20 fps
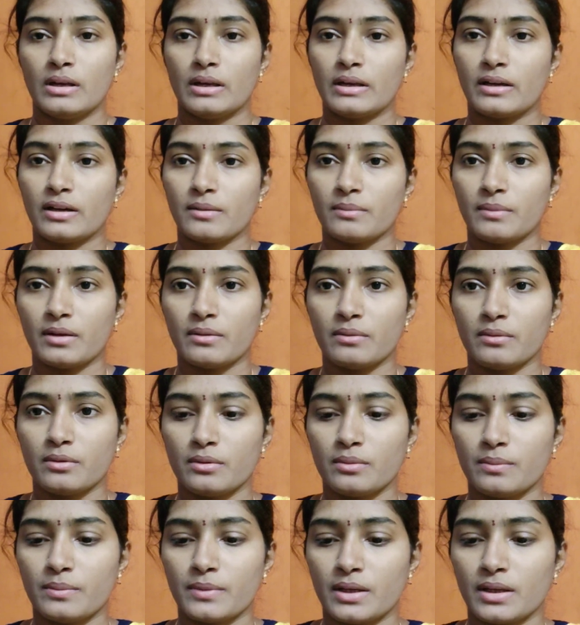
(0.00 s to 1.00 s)
ఇక్కడ మనం
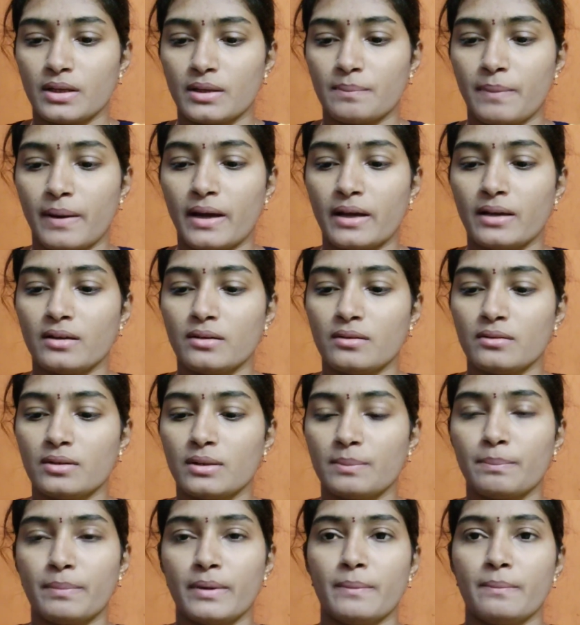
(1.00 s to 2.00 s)
ఈ పైన
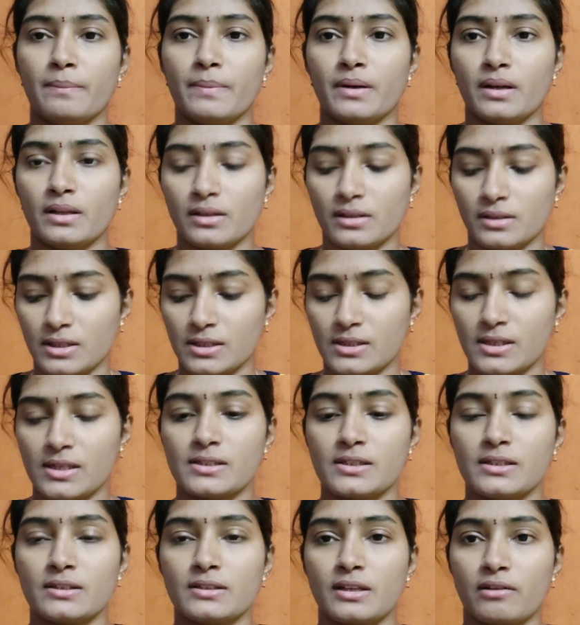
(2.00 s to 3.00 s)
ఉన్న పేపర్ అది
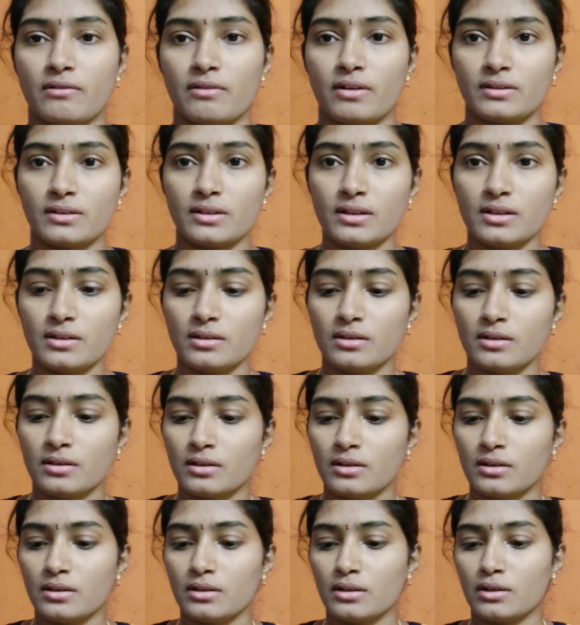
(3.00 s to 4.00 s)
తీసేసిన తర్వాత
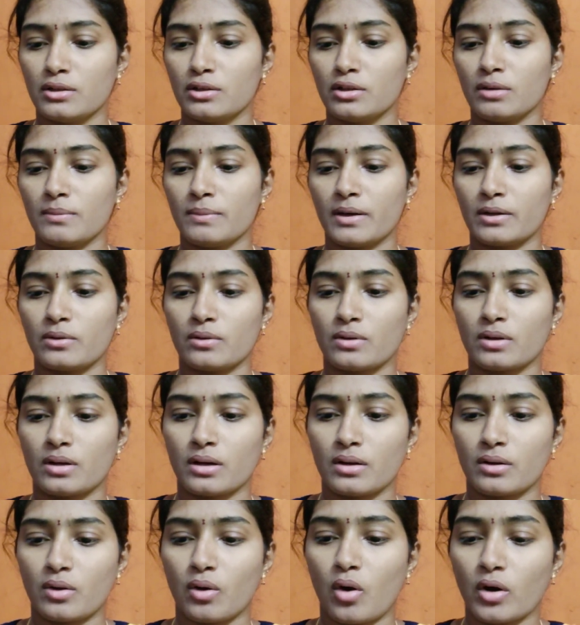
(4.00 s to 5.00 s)
ఇందులో మనకు ఒక
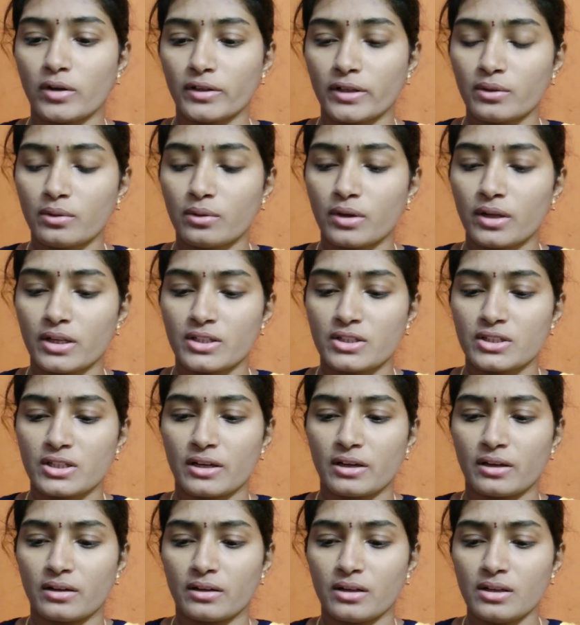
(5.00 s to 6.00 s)
కాటన్ కూడా
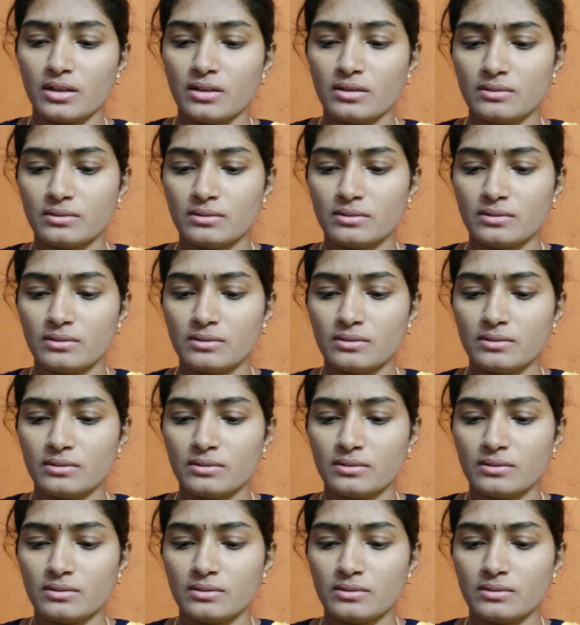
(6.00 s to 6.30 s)
ఇచ్చారండి